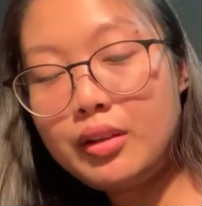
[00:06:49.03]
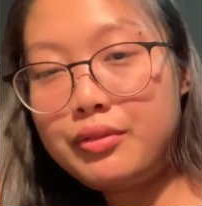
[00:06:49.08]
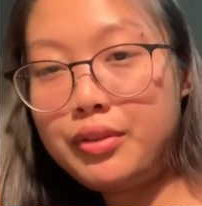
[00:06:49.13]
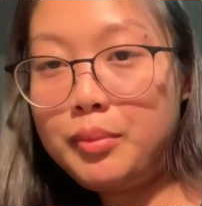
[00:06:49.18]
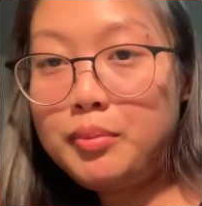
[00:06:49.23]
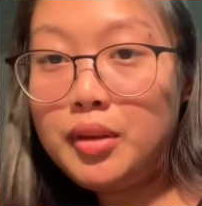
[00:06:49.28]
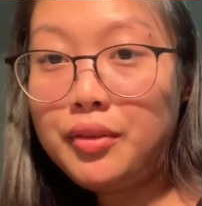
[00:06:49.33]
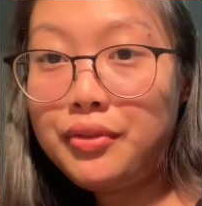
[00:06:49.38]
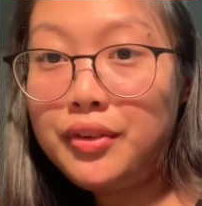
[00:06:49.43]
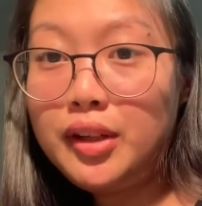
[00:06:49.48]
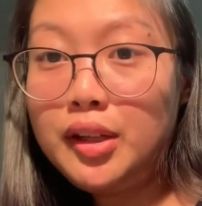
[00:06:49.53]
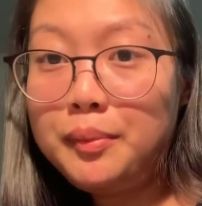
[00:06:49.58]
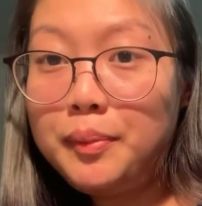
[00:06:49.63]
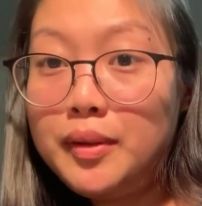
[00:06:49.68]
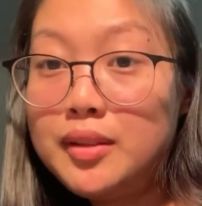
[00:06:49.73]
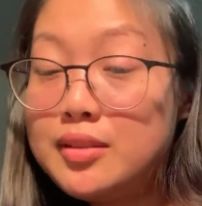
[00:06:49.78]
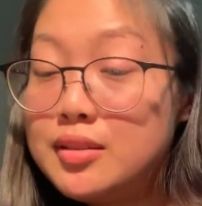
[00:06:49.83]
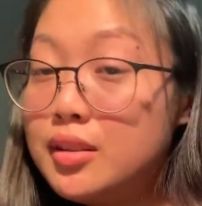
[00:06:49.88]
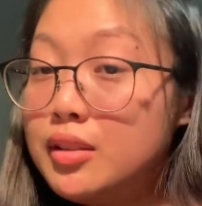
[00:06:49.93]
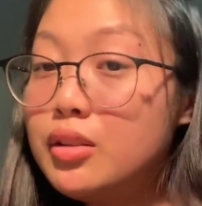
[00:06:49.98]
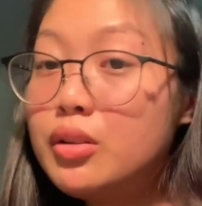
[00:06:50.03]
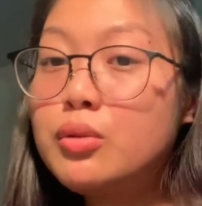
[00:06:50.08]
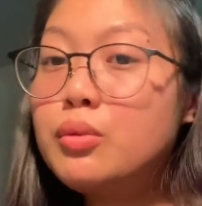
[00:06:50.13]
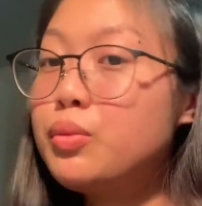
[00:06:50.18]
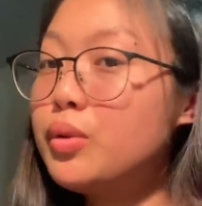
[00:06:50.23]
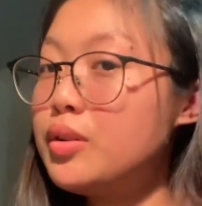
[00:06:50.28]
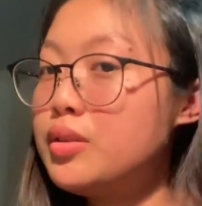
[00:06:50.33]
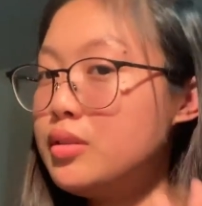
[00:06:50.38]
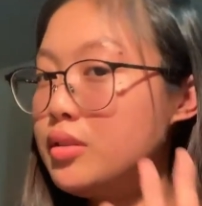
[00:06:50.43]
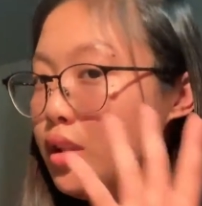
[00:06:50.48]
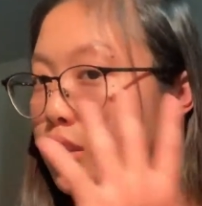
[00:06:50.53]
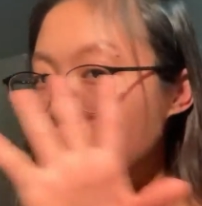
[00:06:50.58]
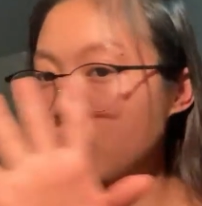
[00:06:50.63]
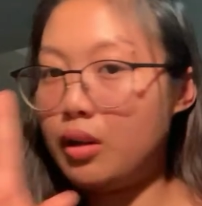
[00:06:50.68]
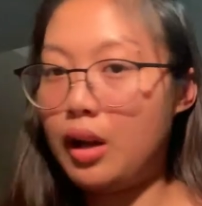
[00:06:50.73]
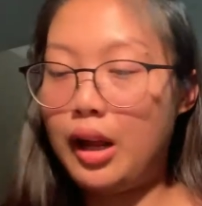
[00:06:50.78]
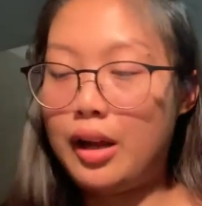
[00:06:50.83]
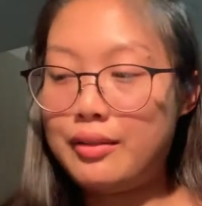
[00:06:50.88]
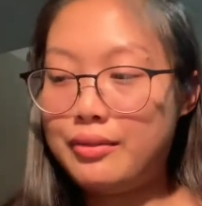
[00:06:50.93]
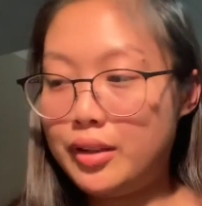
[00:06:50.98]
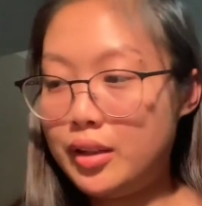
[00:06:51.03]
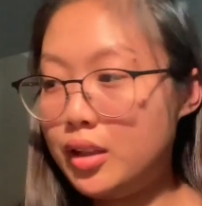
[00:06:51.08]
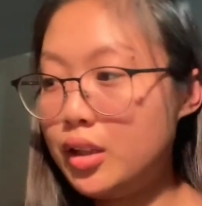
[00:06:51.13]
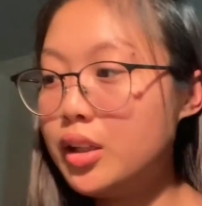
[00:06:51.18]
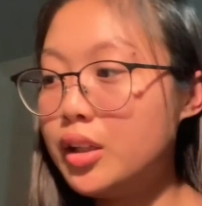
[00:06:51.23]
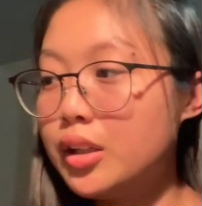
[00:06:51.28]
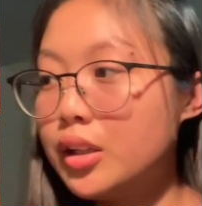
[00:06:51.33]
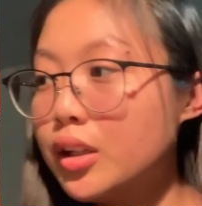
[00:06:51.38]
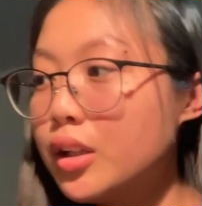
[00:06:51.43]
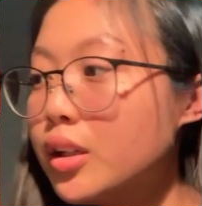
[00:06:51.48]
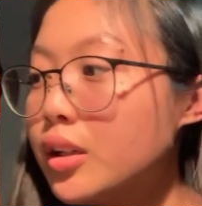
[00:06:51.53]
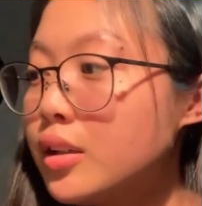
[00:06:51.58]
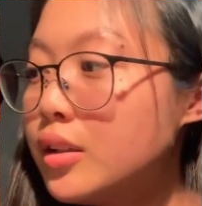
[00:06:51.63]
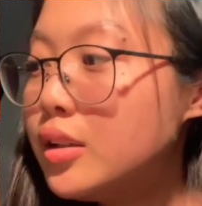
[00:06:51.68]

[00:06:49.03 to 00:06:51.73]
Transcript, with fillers: From the Philippines din yung because they don't have it here.